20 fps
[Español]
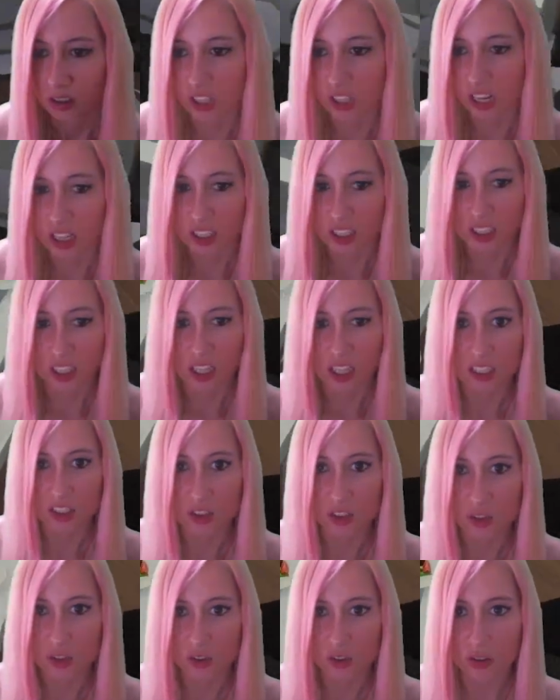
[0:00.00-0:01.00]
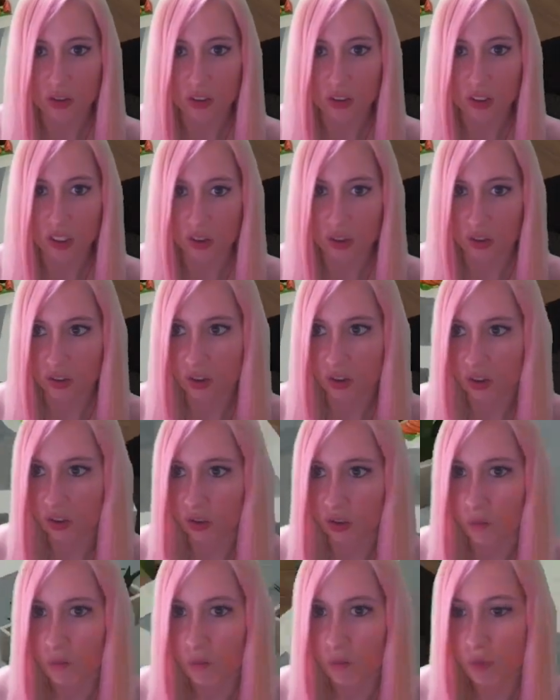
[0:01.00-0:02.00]
O sea, qué asco, ¿no? Está todo
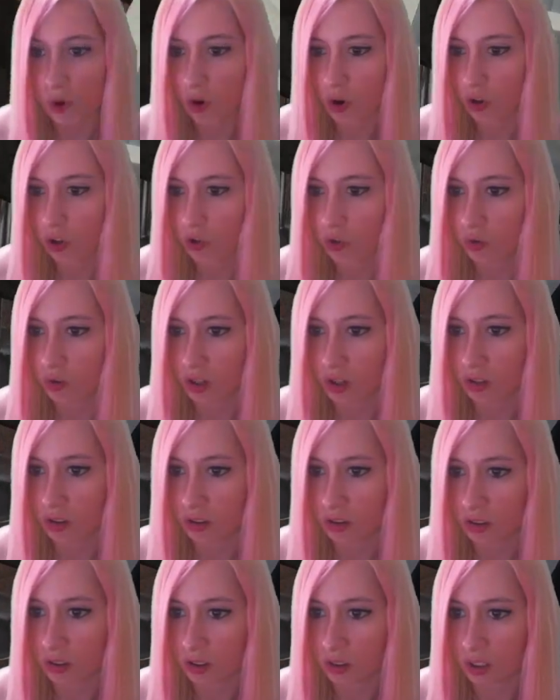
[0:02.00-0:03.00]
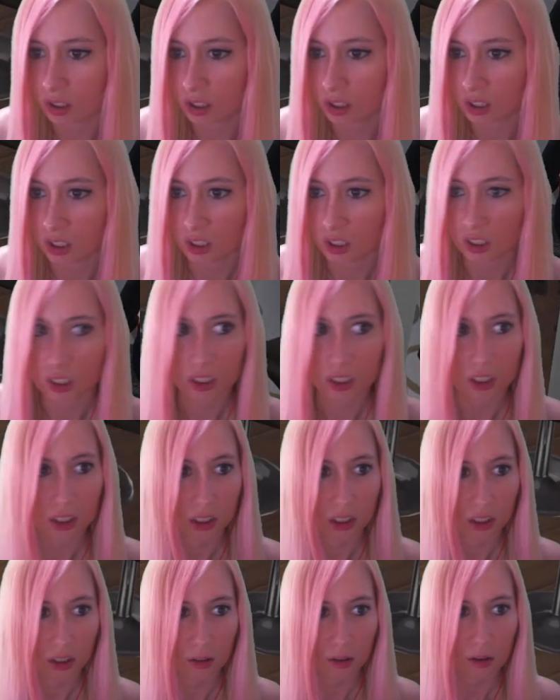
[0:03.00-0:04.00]
esto un poco sucio.
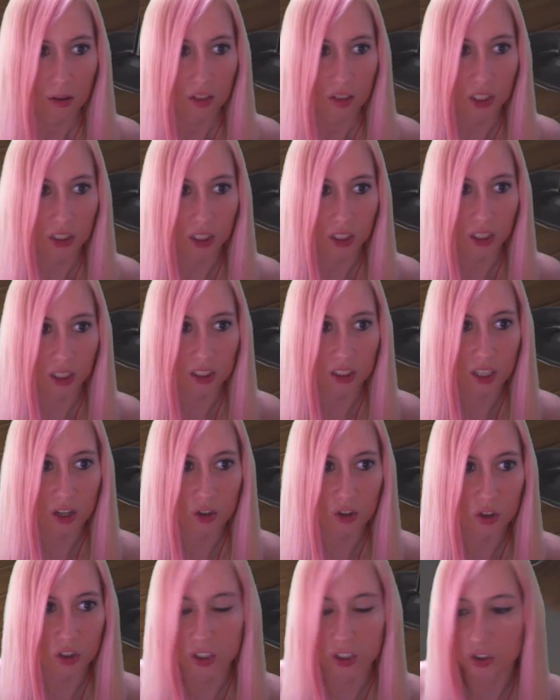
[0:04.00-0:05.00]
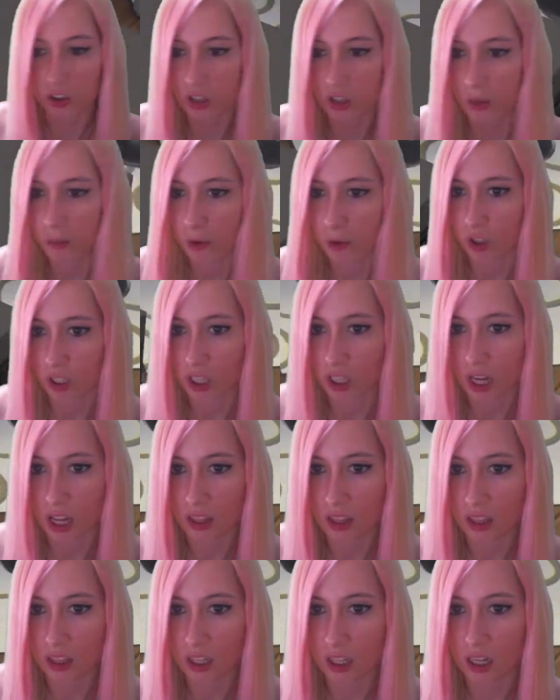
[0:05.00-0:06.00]
Vamos a quitarles a los niños la porquería
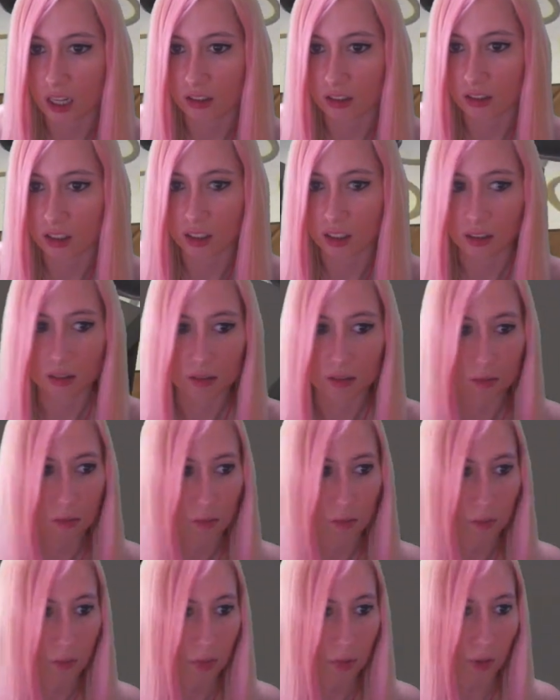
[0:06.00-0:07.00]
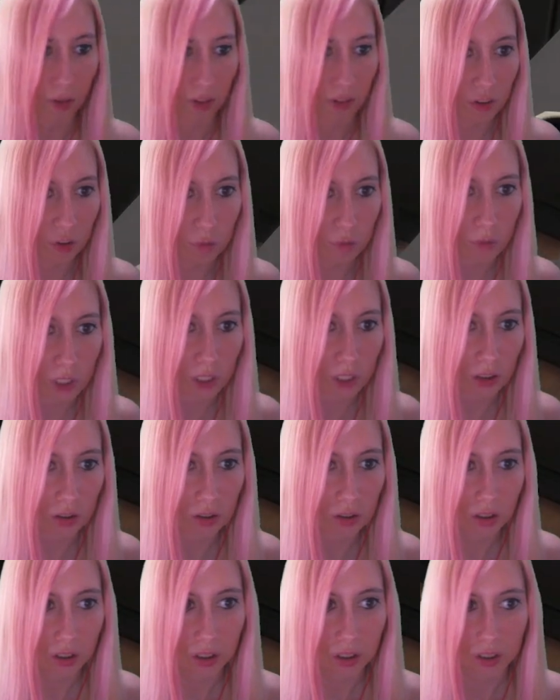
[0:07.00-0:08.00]
de delante. Pobrecitos míos.
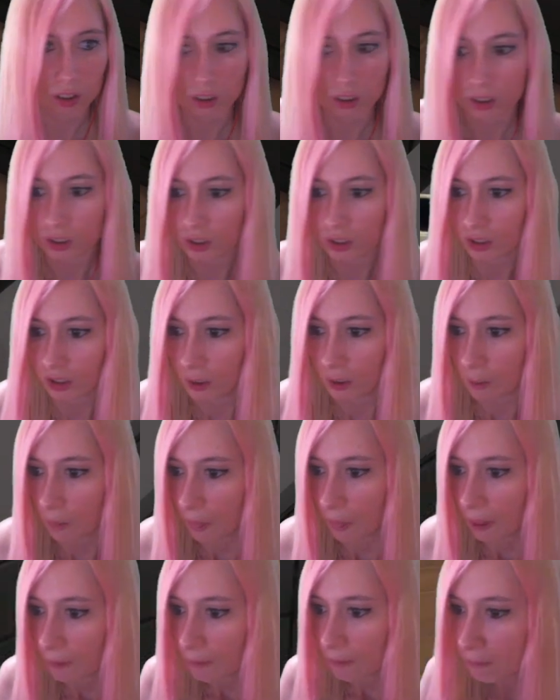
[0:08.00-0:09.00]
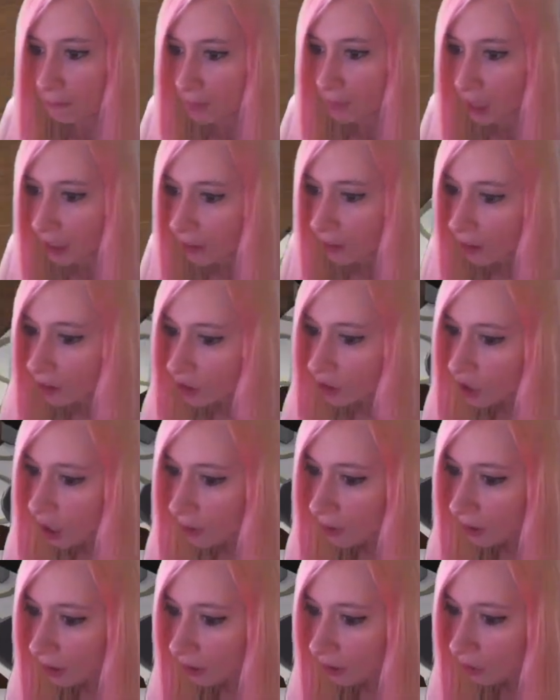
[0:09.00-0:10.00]
Vale, vamos a
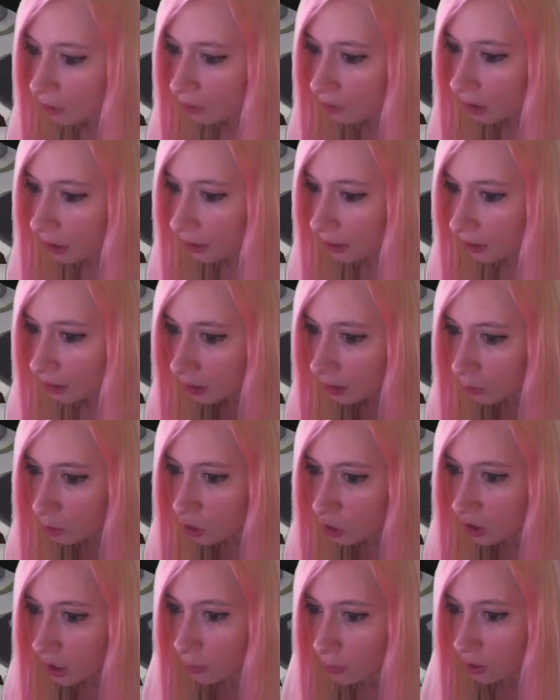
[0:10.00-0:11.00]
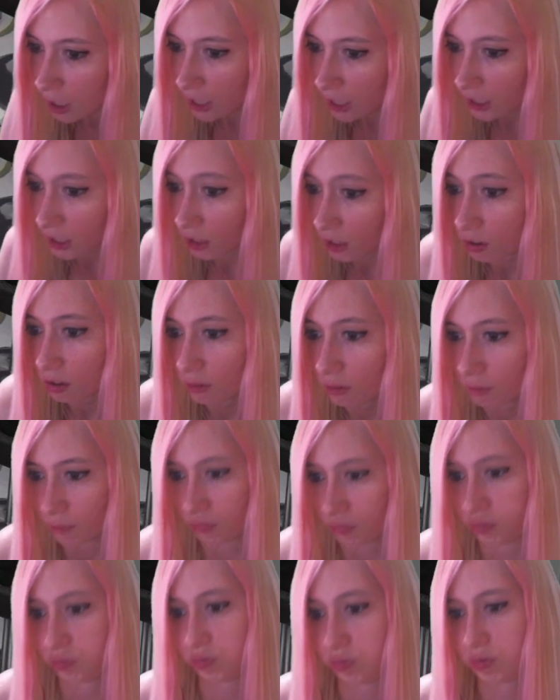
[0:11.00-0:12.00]
ver dónde la tenemos. Será por aquí, ¿no?
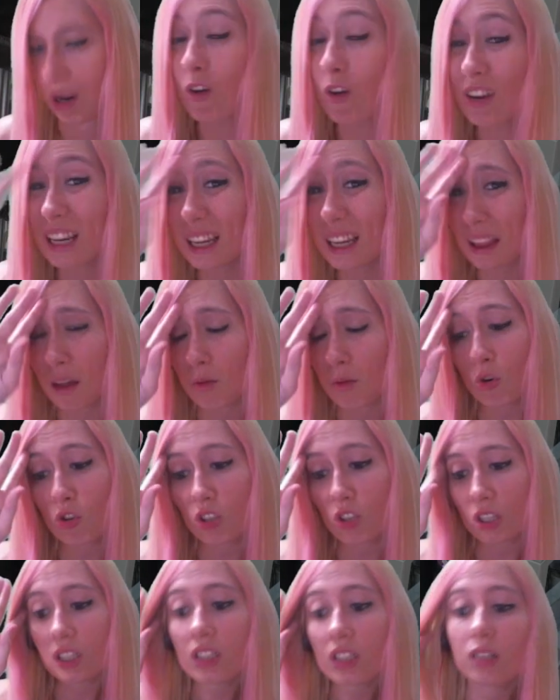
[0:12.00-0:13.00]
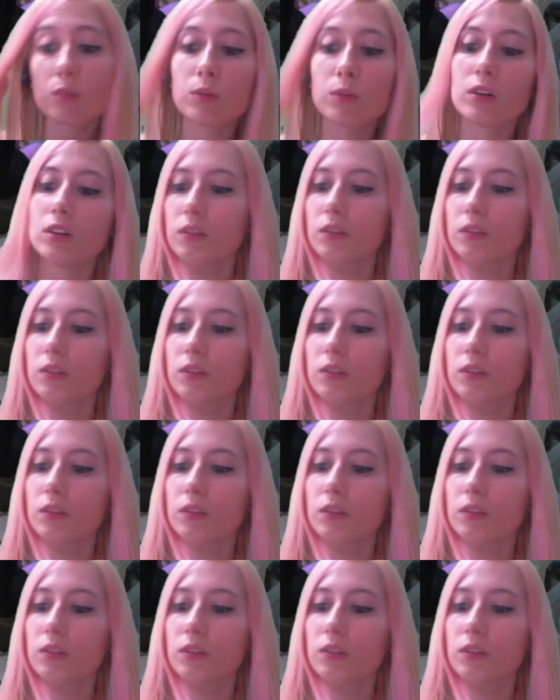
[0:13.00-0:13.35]
Aún le queda muchísimo